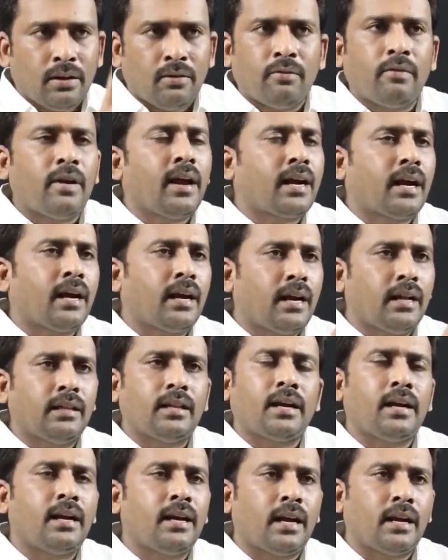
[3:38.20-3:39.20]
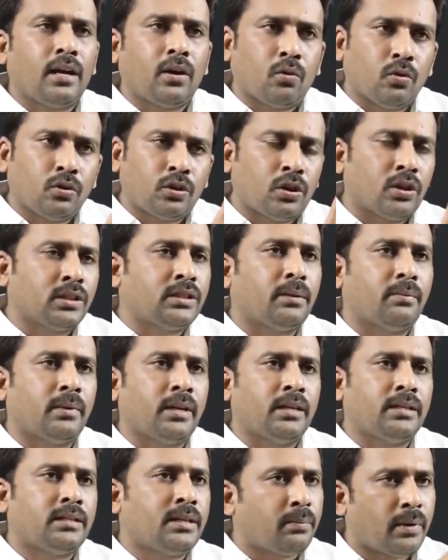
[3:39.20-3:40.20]
నేను వివేకానంద రెడ్డి గారి కూతురుకు
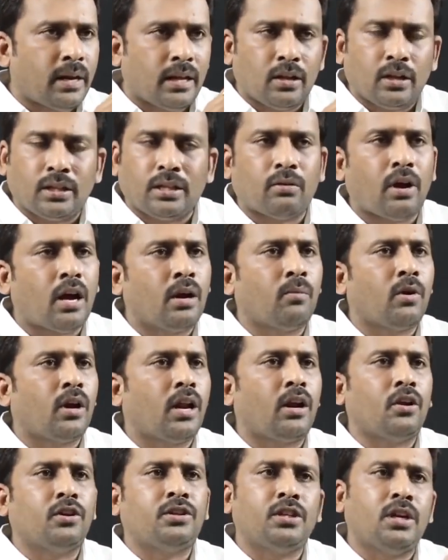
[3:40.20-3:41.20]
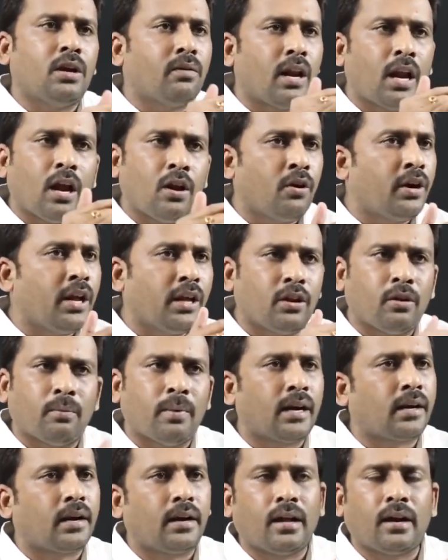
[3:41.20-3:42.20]
సంబంధించి ఇప్పుడు ఏదైతే వాంగ్మూలాలు వచ్చినాయో వాళ్ళ అల్లుడు ఏదో
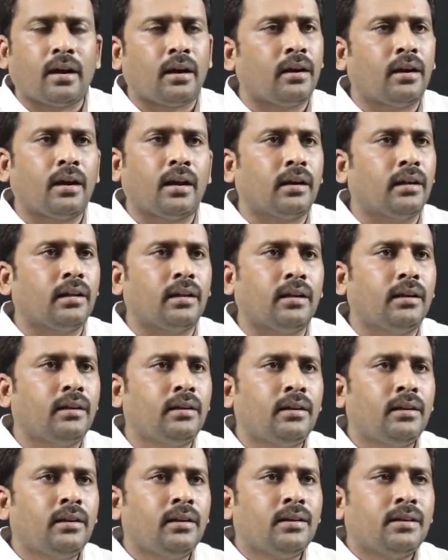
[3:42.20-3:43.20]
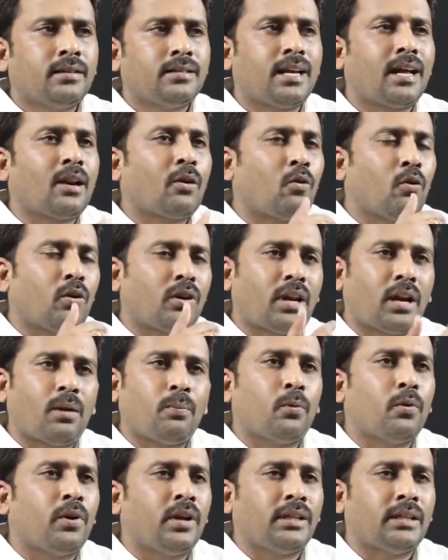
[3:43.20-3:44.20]
మాట్లాడారు అంటున్నారు కదా సార్
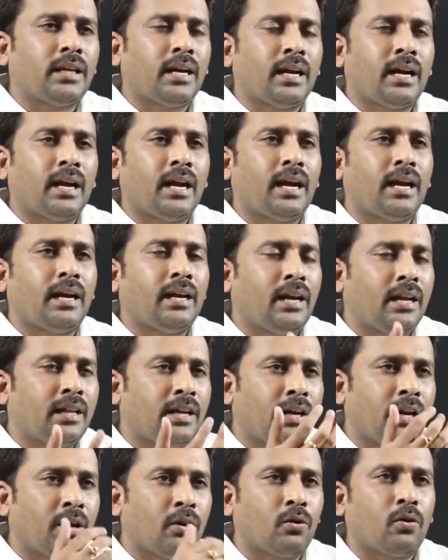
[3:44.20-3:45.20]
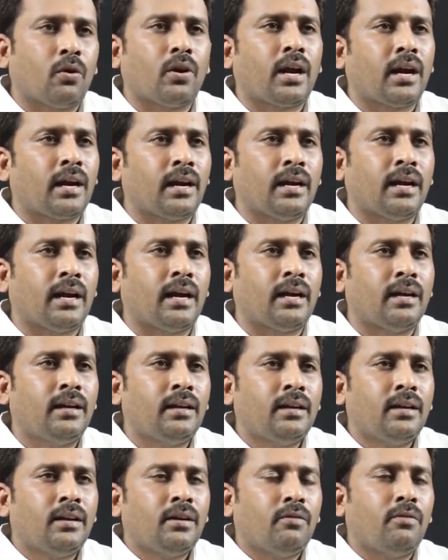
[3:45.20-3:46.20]
కుట్రపూరితంగా లేదంటే ఇంకో రకంగా
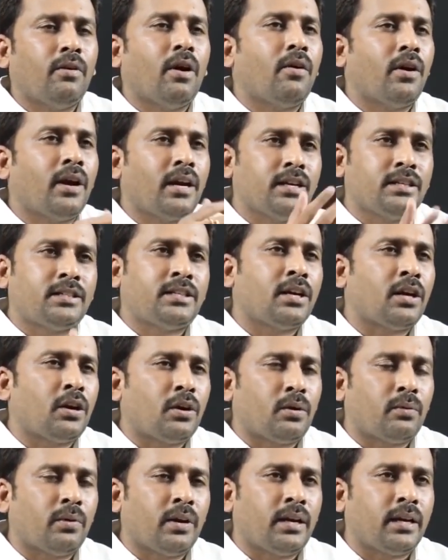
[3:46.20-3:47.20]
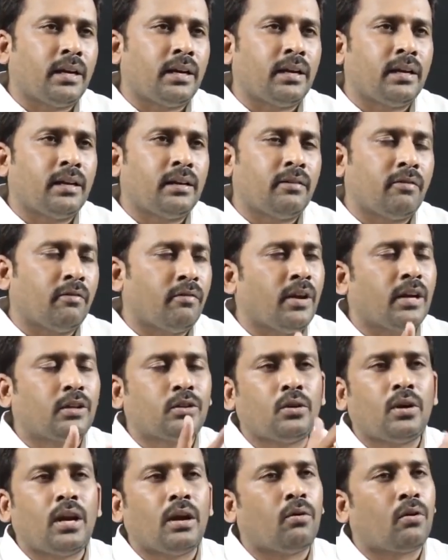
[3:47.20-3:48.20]
వ్యవహరించేటటువంటి
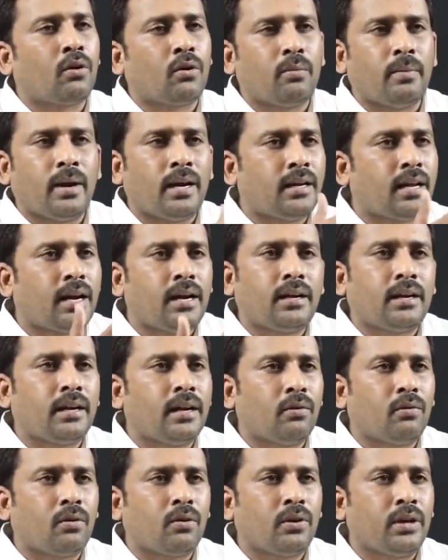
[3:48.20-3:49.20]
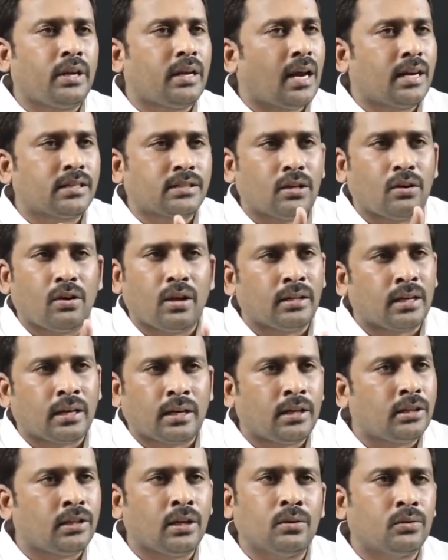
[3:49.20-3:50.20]
వ్యక్తులు ఎవరు మెంటాలిటీ ఎవరు ఈ రాష్ట్రంలో
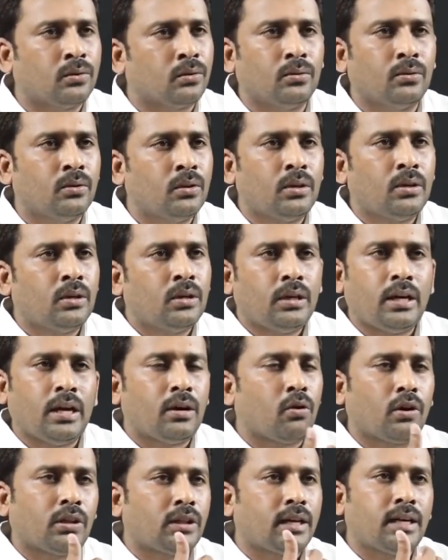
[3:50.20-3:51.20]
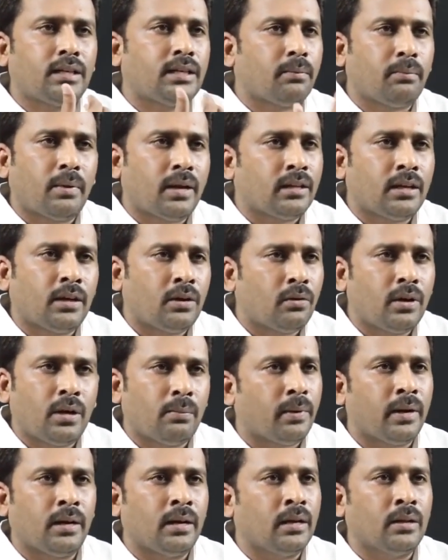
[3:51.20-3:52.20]
అందరికీ తెలుసు నేను కొత్తగా
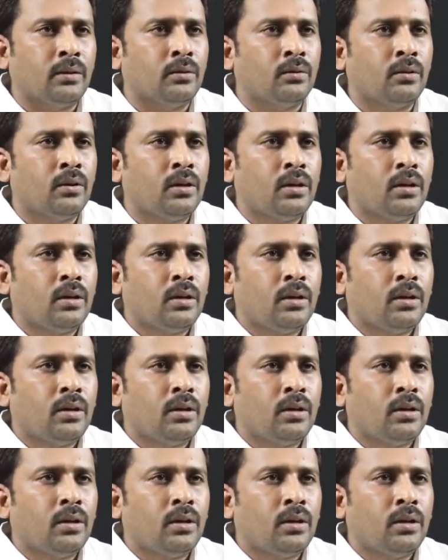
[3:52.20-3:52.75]
చెప్పాల్సినటువంటి పని లేదు